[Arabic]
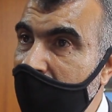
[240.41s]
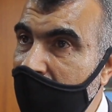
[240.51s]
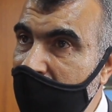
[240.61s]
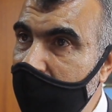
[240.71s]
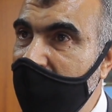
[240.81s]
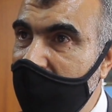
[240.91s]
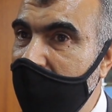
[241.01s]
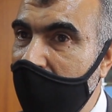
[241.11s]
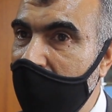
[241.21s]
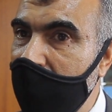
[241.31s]
اللي كيتميز
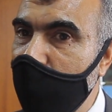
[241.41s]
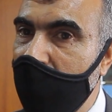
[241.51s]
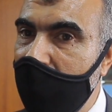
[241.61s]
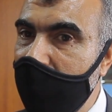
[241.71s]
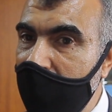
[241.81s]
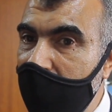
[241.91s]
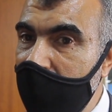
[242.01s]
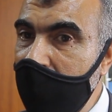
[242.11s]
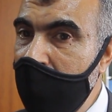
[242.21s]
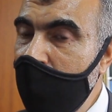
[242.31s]
بها هذا المركب
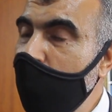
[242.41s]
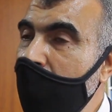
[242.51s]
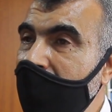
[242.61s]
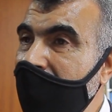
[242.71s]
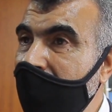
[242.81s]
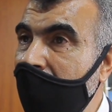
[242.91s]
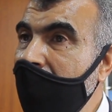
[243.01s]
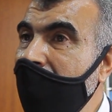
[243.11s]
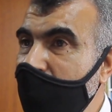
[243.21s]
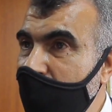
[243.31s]
الرياضي
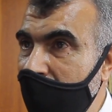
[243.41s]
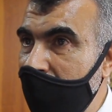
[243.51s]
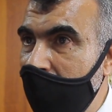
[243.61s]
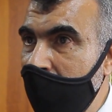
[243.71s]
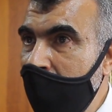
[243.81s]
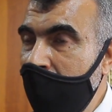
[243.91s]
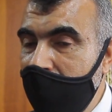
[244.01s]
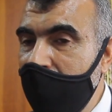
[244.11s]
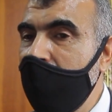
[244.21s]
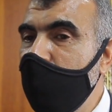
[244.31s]
ولكنها لا تشتغل
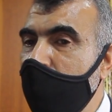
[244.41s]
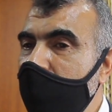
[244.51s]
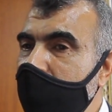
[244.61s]
حنا اليوم